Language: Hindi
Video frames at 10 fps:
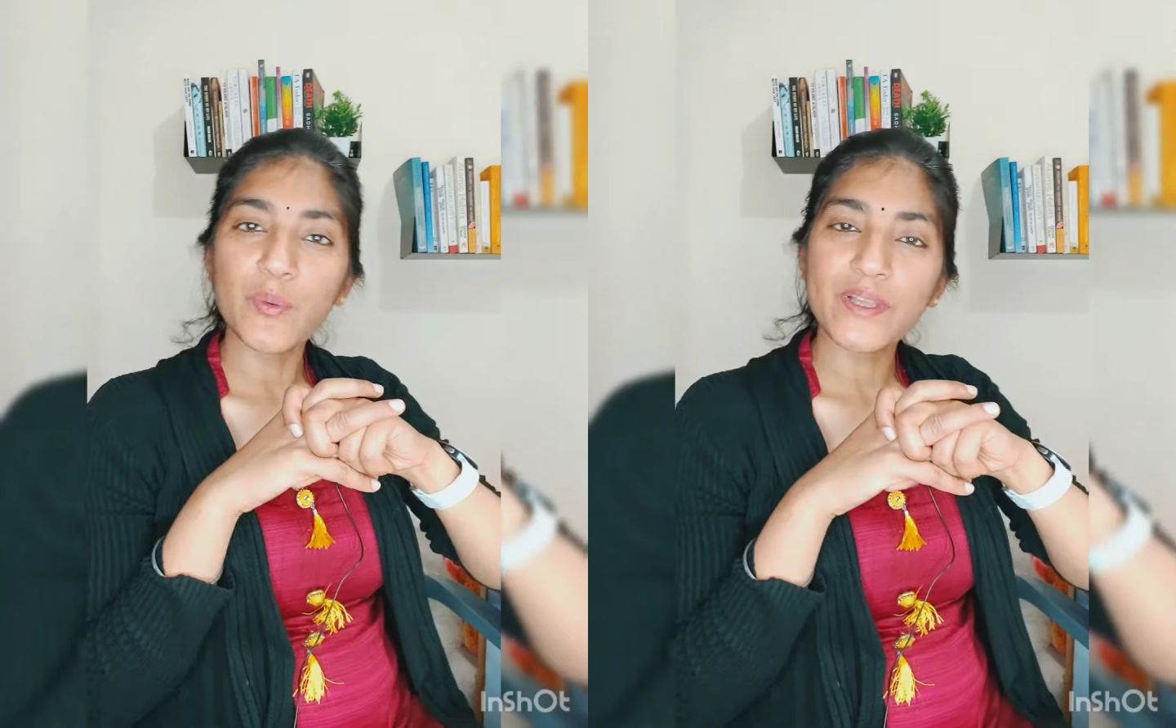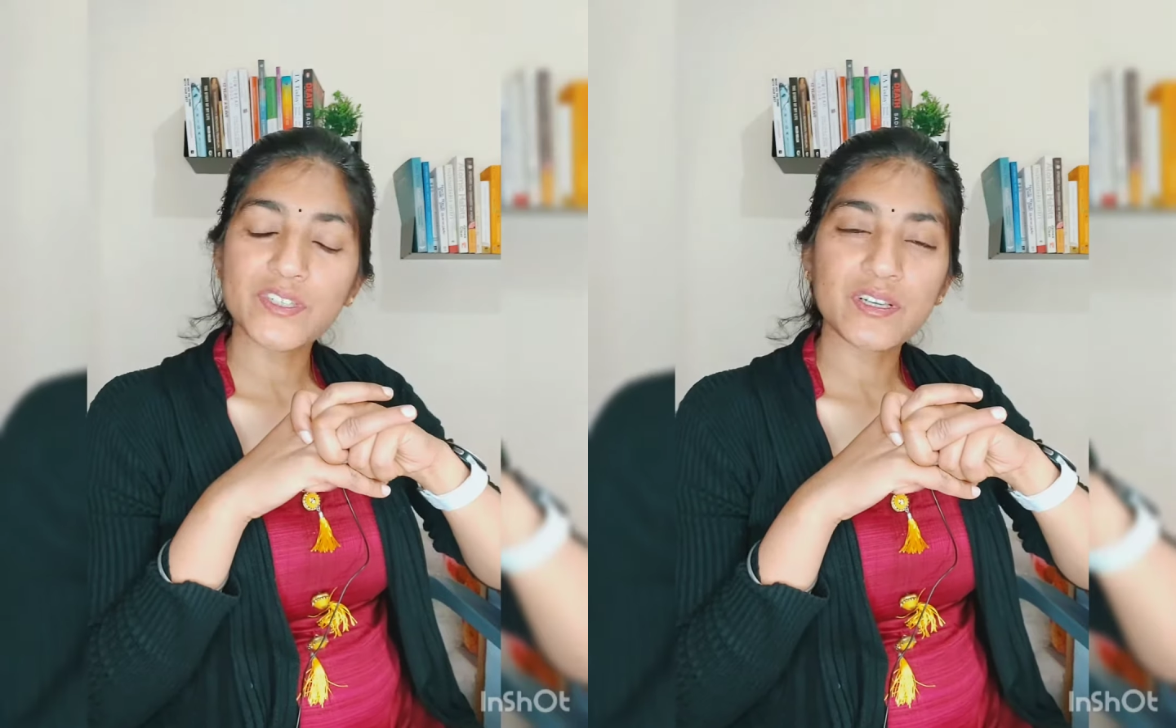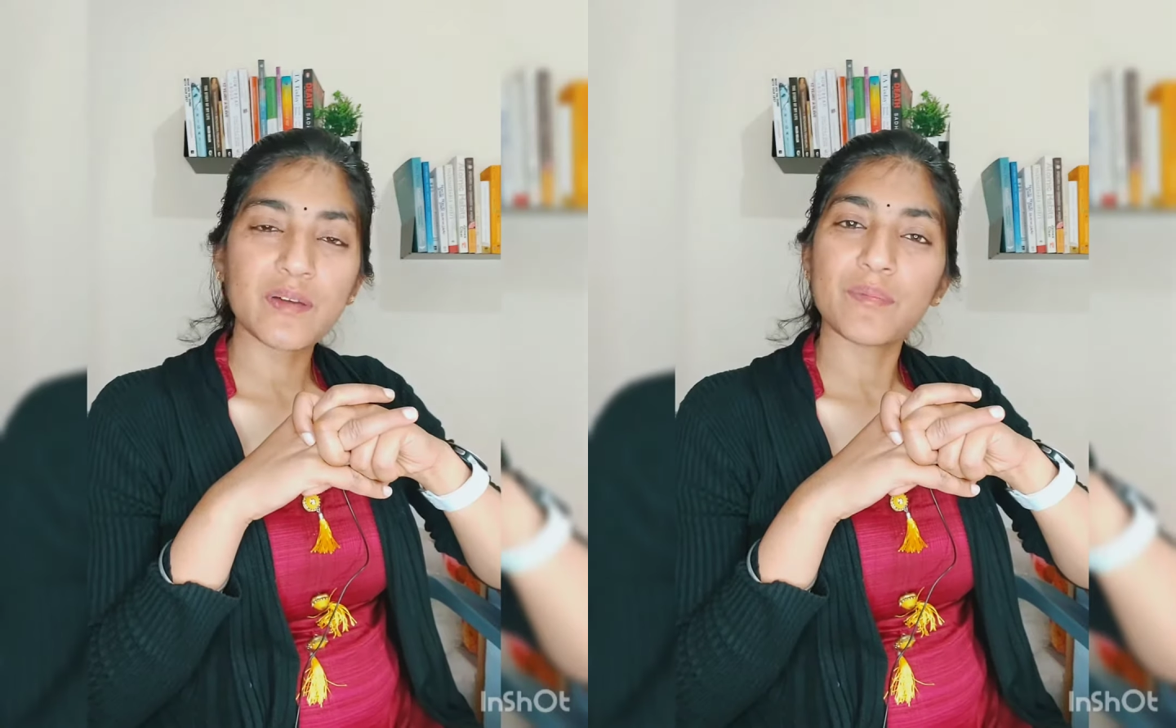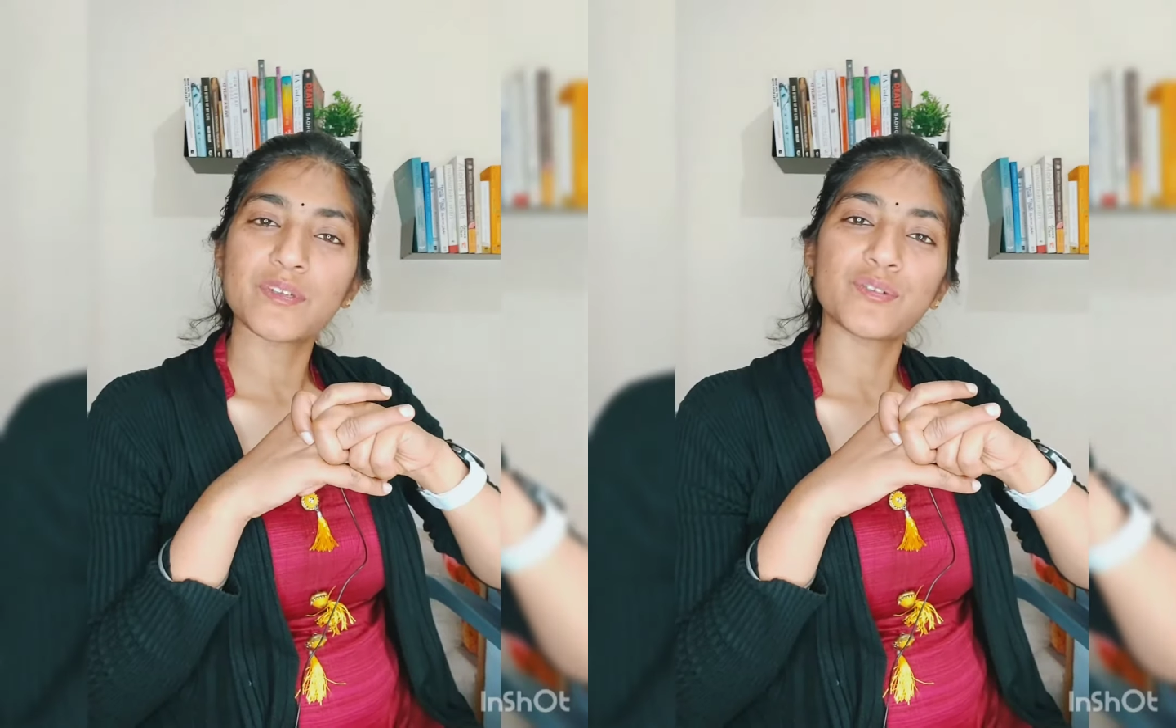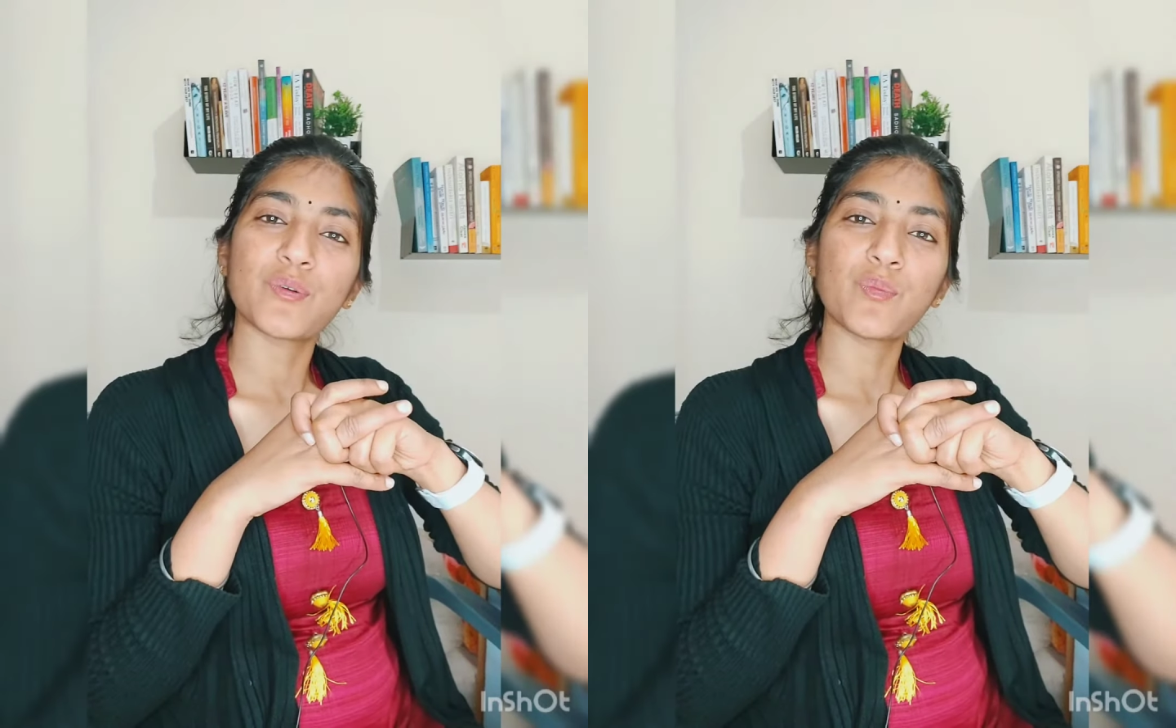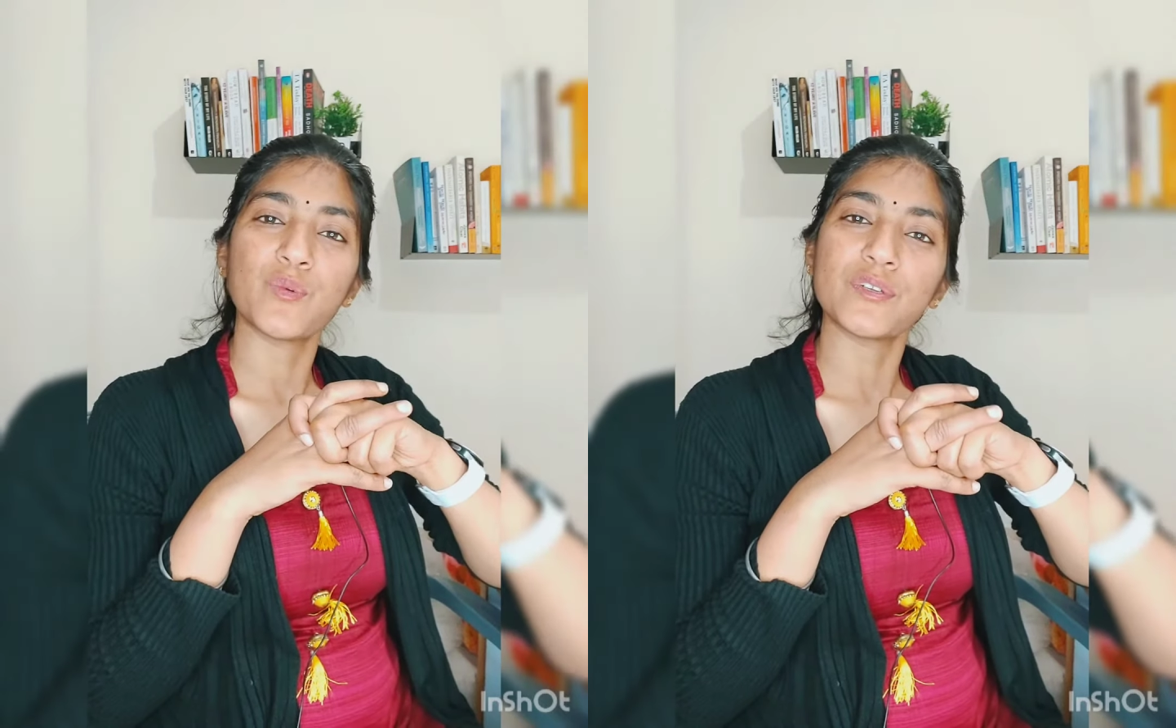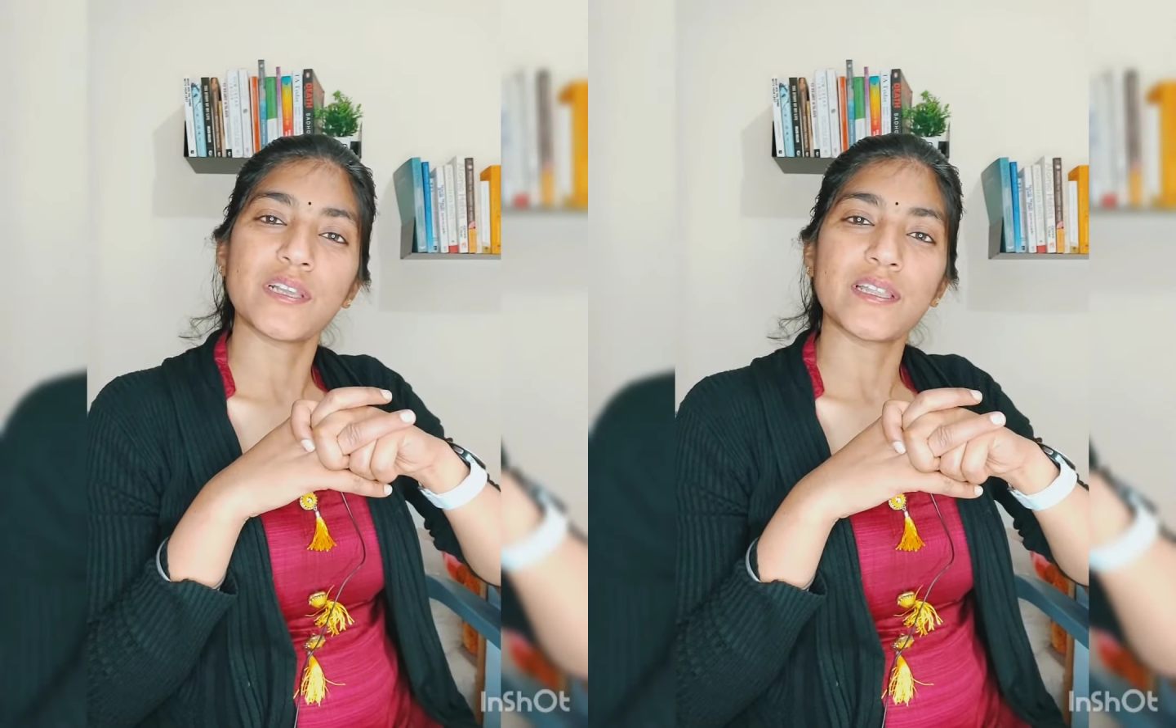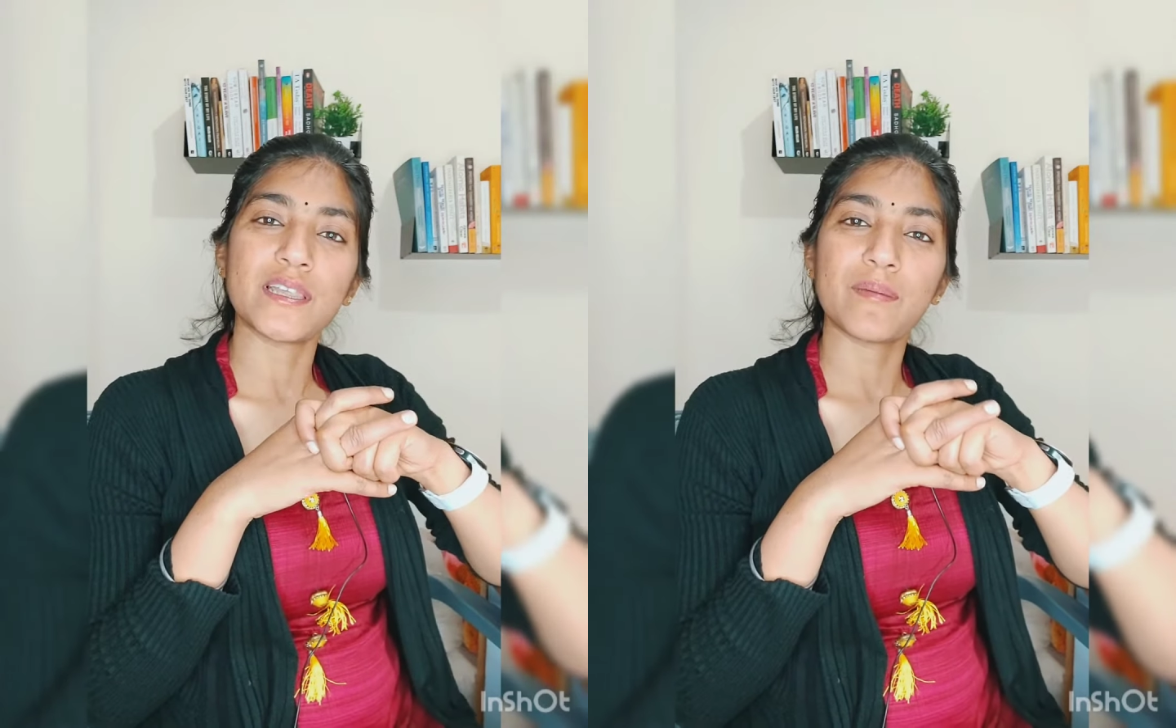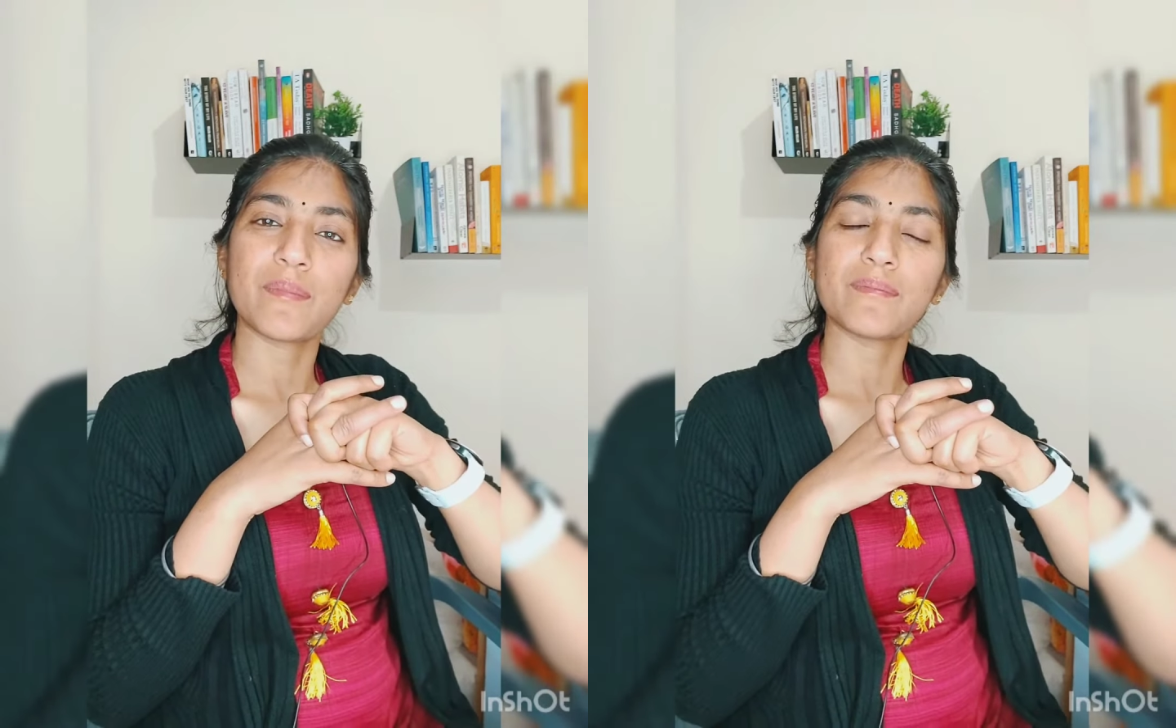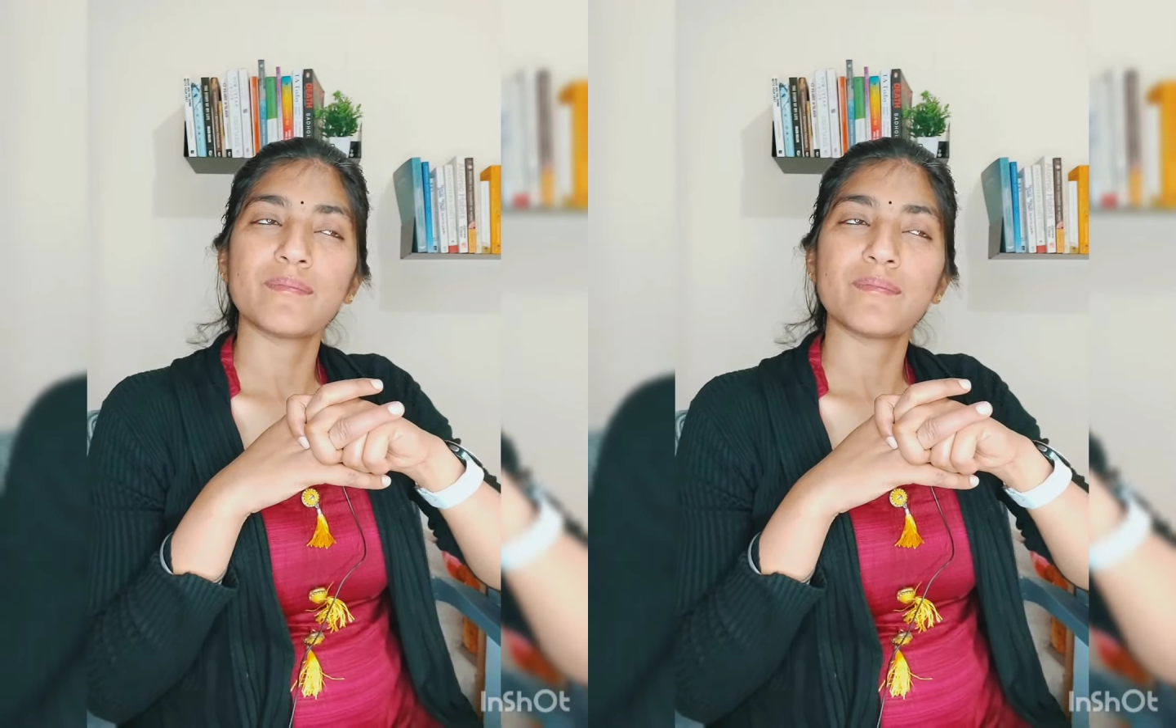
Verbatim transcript: क्वेश्चन हम बच्चों को पूछ लेते हैं